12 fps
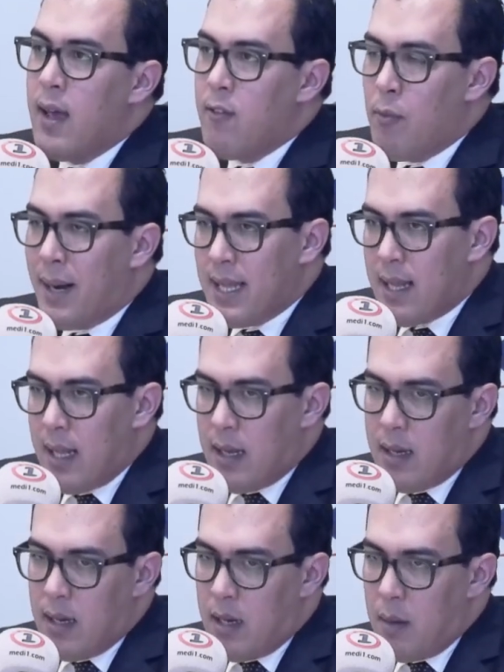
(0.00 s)
في بعض
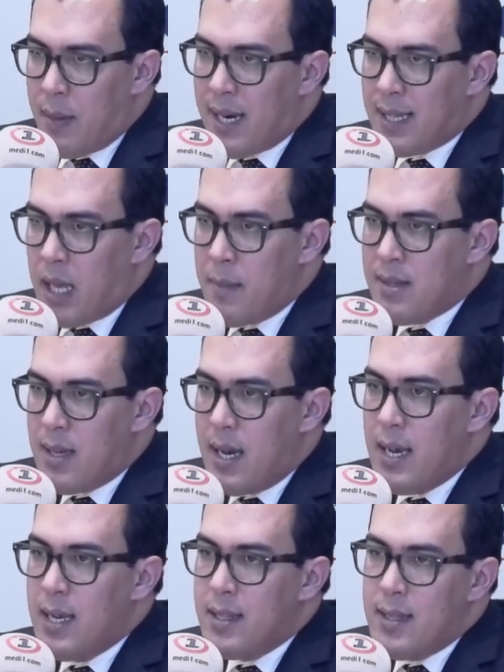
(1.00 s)
المناطق مثلا
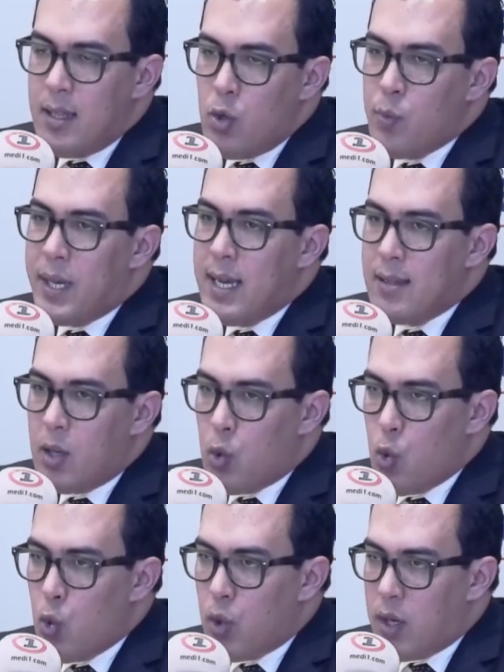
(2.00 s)
التي يمكن ان
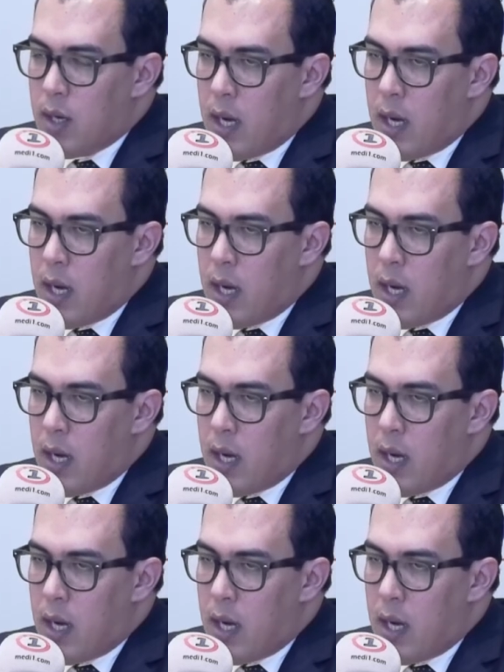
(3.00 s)
تكون